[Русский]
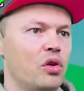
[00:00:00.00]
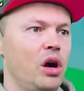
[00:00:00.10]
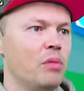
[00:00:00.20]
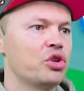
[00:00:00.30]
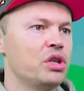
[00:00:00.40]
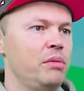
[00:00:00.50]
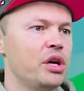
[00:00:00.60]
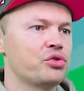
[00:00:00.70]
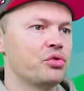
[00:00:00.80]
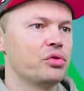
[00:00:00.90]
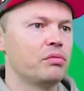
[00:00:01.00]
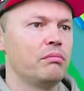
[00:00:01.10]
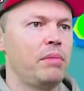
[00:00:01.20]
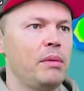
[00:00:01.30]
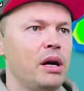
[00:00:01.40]
А, можно мэджнуть.
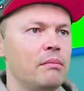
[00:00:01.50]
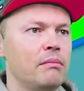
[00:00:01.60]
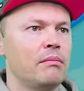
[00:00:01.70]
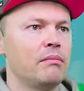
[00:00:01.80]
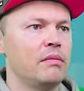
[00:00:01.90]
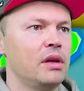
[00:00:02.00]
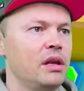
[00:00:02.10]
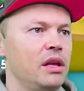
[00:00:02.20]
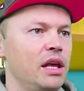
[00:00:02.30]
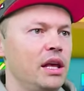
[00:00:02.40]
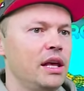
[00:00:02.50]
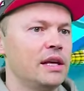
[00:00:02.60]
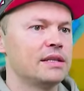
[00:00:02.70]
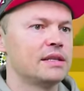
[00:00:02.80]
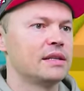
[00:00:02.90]
Па-бам.
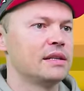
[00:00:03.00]
Есть.